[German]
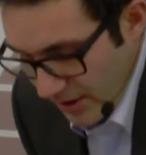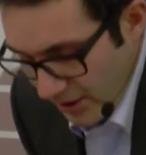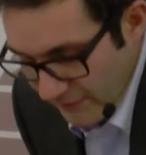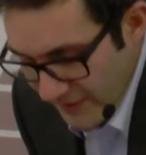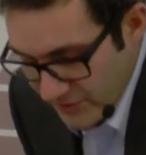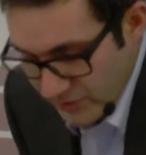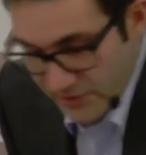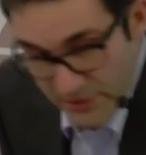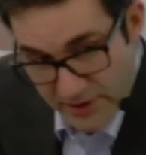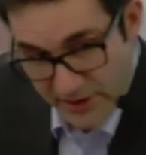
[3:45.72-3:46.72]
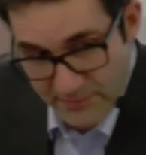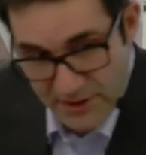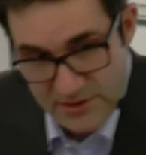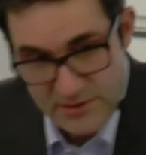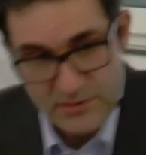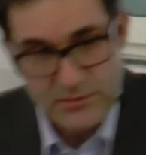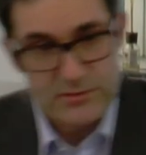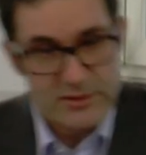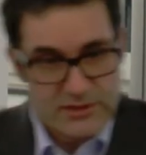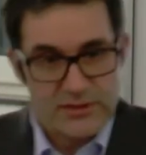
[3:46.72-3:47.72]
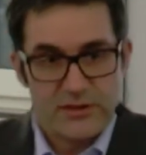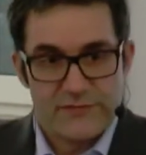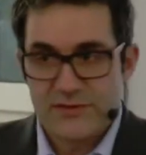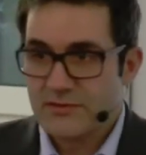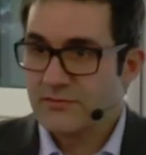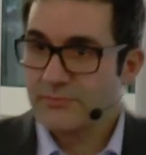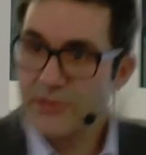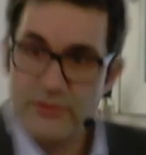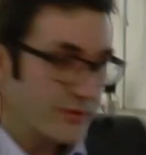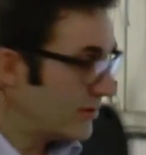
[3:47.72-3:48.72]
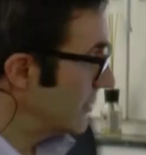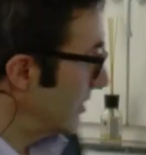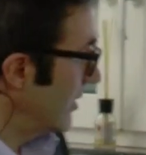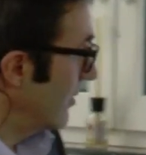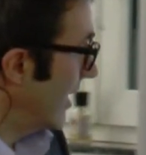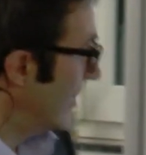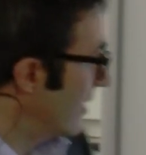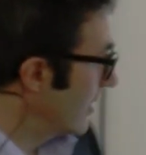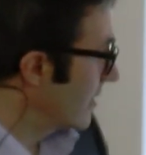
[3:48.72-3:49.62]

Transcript: Und weil Kunden nicht dämlich sind und das genau wissen, belügen dich auch einige